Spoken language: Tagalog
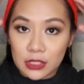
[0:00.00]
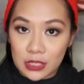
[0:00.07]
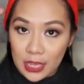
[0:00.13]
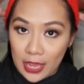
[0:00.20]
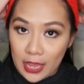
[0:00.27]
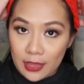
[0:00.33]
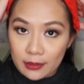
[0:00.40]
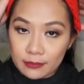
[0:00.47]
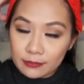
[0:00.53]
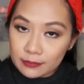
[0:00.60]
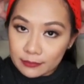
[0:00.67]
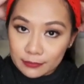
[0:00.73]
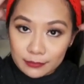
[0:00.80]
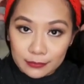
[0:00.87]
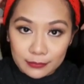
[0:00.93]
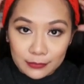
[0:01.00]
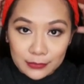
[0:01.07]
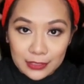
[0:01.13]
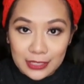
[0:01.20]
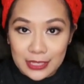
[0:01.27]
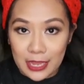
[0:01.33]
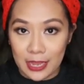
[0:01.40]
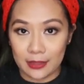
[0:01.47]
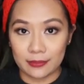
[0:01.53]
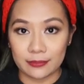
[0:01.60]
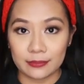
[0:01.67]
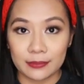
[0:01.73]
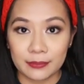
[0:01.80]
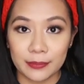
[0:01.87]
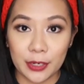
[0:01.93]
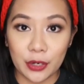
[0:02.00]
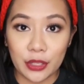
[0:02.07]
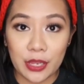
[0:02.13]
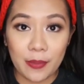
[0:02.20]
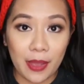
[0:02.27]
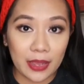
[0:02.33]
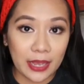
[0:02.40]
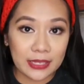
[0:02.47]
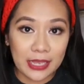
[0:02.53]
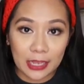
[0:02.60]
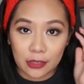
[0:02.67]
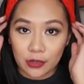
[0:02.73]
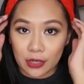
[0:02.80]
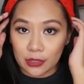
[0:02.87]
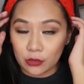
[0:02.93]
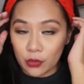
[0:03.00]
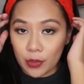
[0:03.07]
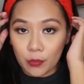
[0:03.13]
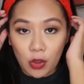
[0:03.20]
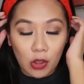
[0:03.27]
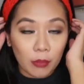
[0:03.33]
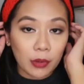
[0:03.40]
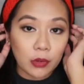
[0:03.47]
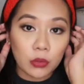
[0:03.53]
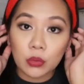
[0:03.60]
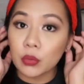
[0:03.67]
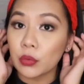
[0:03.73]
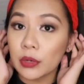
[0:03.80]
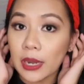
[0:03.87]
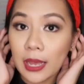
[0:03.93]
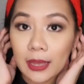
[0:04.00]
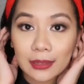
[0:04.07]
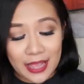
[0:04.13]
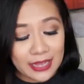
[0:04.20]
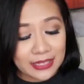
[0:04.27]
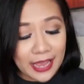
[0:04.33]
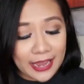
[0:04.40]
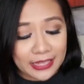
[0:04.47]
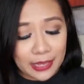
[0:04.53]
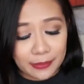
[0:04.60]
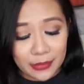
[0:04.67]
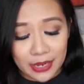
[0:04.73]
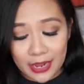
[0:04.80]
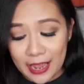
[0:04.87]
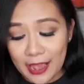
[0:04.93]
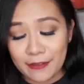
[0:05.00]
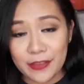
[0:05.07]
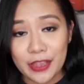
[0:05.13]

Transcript: Yeah. Ganyan. Pero hindi bagay sa akin ganito eh. Mukhang manghula. Next item that I have